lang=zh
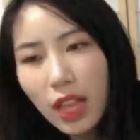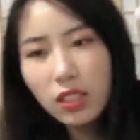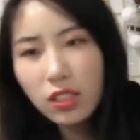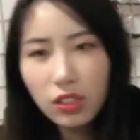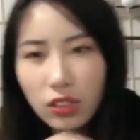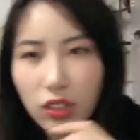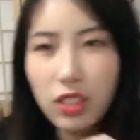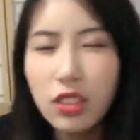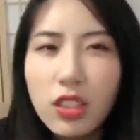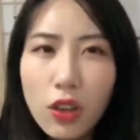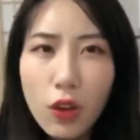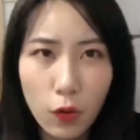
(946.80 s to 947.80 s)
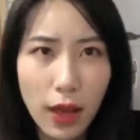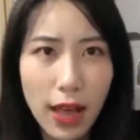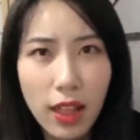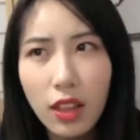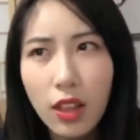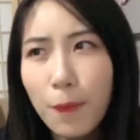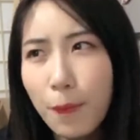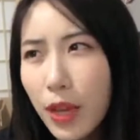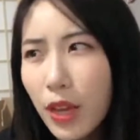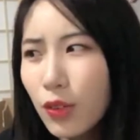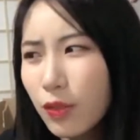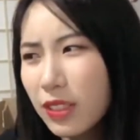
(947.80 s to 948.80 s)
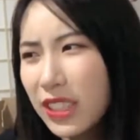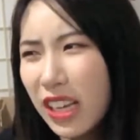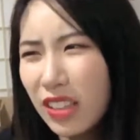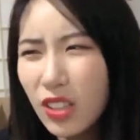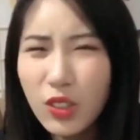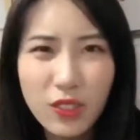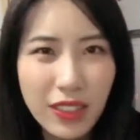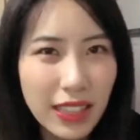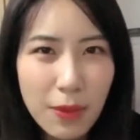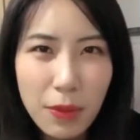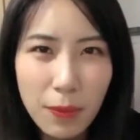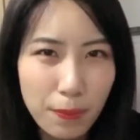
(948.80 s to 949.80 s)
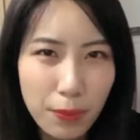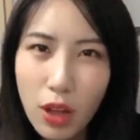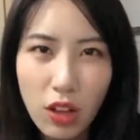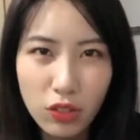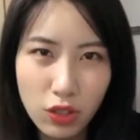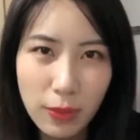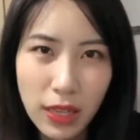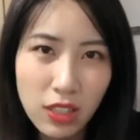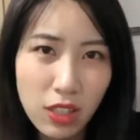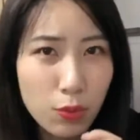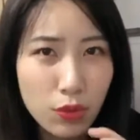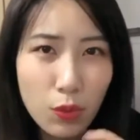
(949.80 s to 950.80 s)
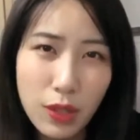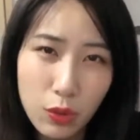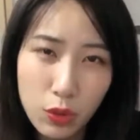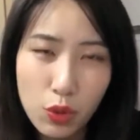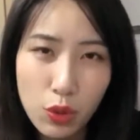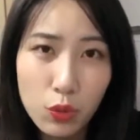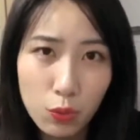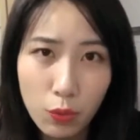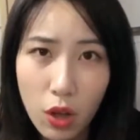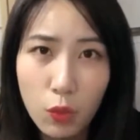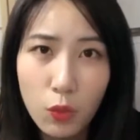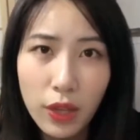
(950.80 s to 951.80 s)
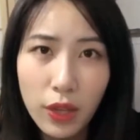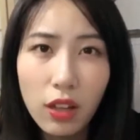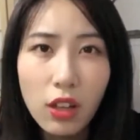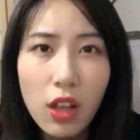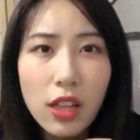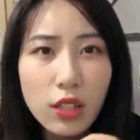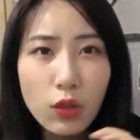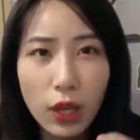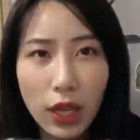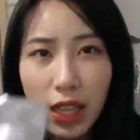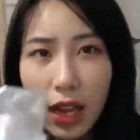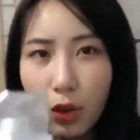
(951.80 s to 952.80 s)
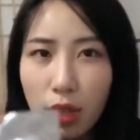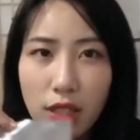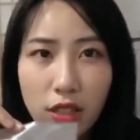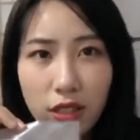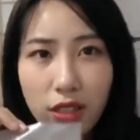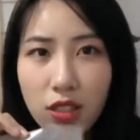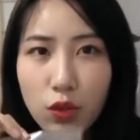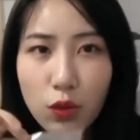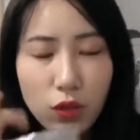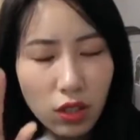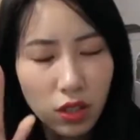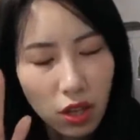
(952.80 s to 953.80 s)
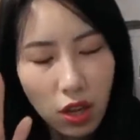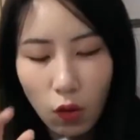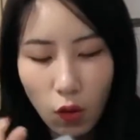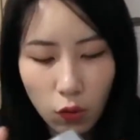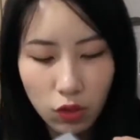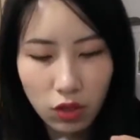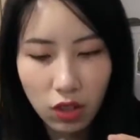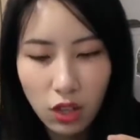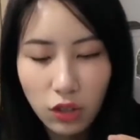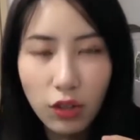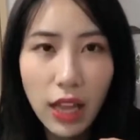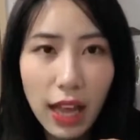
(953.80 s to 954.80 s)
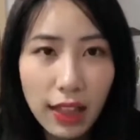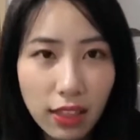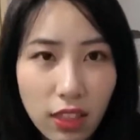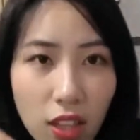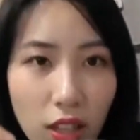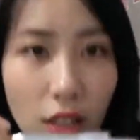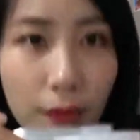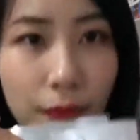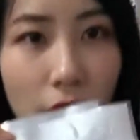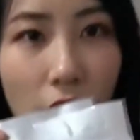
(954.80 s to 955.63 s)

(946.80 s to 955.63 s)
但是其实口感没有想象中的那么不好吃吧？你知道不是完全水煮毫无味道，但是我给大家推荐这个鸡胸真的超好吃，就它很嫩，